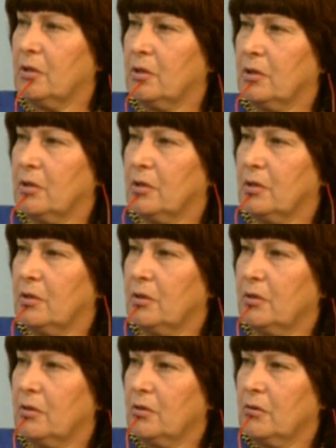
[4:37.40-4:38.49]
конца
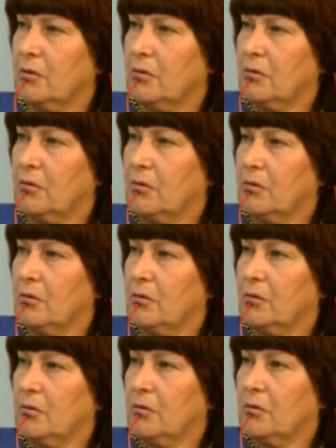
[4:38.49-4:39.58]
августа, я думаю, появится.
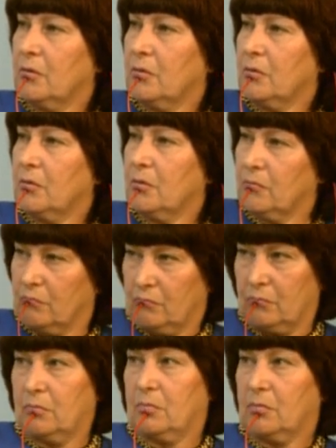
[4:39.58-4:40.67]
Угу.
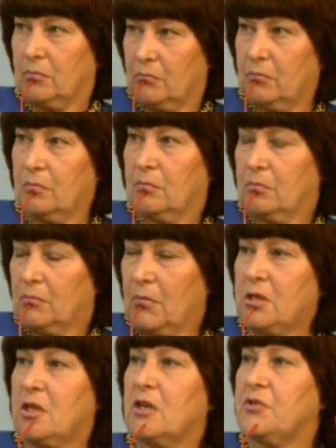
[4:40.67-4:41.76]
Там есть некие А
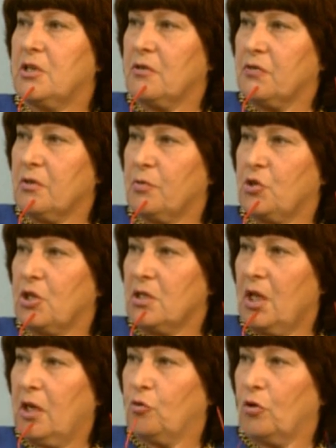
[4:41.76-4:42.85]
слизницы вещи. вообще
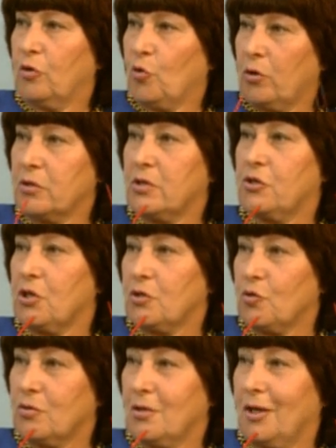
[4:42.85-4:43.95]
знают или только
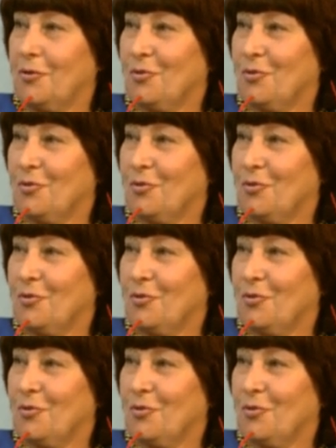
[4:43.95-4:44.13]
сейчас узнают?